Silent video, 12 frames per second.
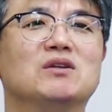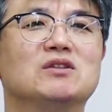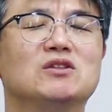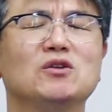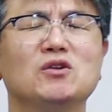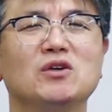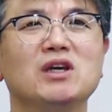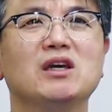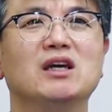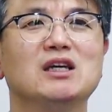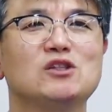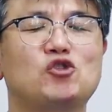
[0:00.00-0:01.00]

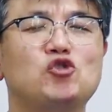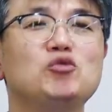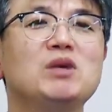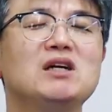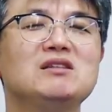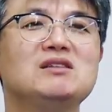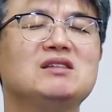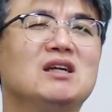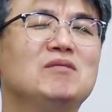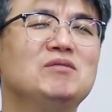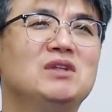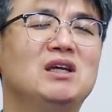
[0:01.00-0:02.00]
성경에 수많은
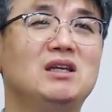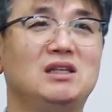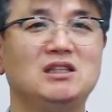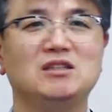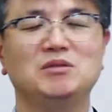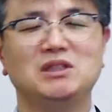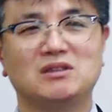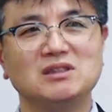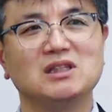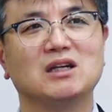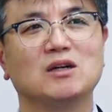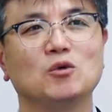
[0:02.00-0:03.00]
사람들의 이름이
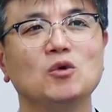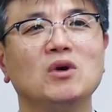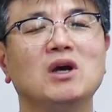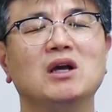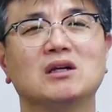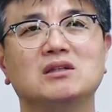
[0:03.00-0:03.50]
등장하고